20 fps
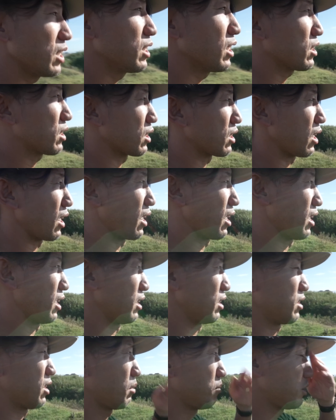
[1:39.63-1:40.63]
になってて
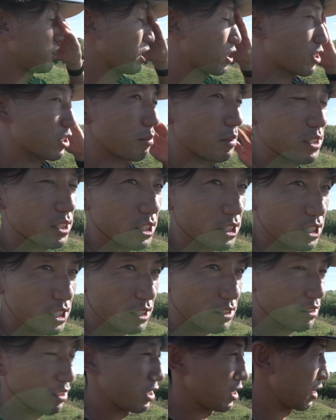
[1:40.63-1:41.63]
波チェックめっちゃしや
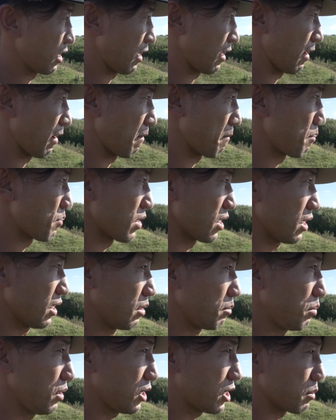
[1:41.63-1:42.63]
すいんで
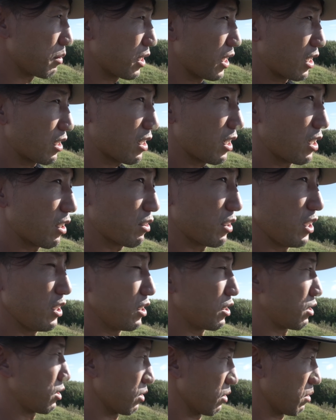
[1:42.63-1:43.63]
ビーチまで歩かなくていいん
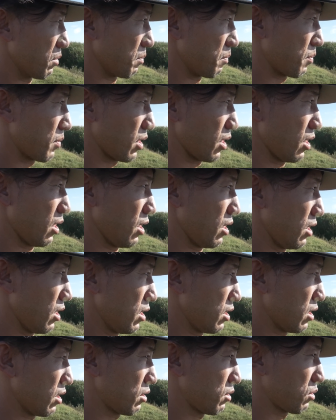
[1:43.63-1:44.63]
です
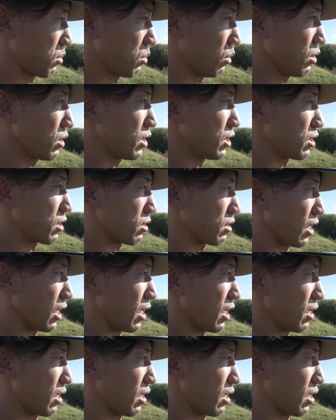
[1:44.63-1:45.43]
よすごいいいですね